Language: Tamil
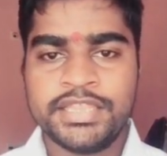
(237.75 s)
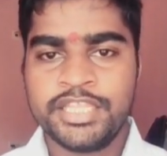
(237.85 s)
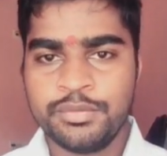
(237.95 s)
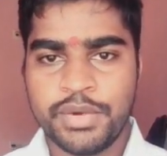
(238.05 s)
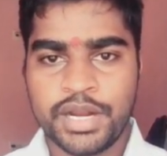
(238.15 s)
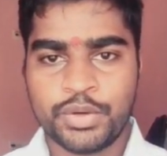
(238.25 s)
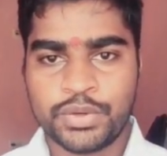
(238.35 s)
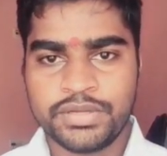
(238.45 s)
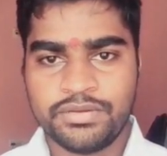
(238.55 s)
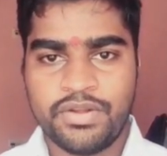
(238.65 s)

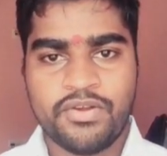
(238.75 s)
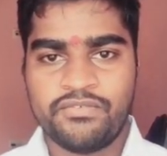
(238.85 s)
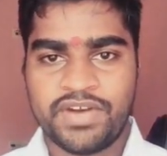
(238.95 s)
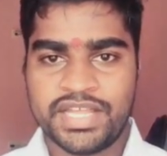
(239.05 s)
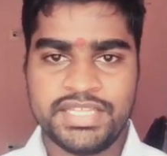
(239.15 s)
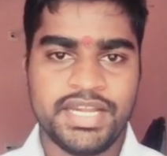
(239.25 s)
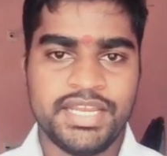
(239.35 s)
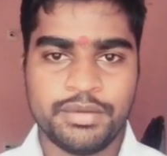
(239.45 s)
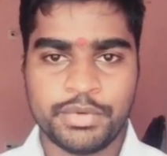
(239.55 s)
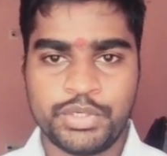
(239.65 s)
திருமாலோட வலது
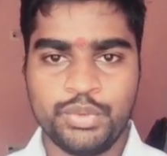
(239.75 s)
கையில் மட்டும்